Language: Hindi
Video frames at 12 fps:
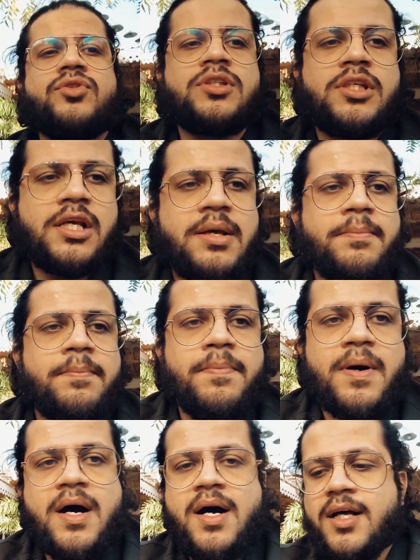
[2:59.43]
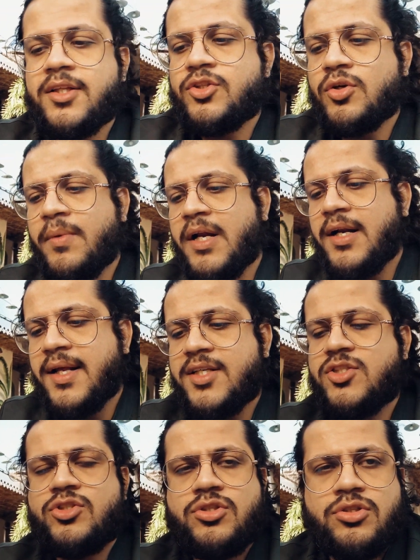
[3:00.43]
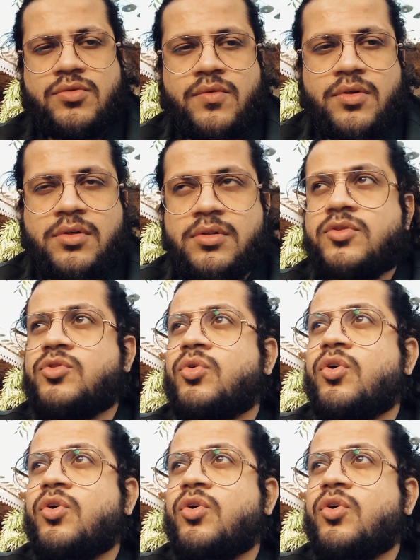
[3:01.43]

उसके बाद जो हमारा नेक्स्ट जो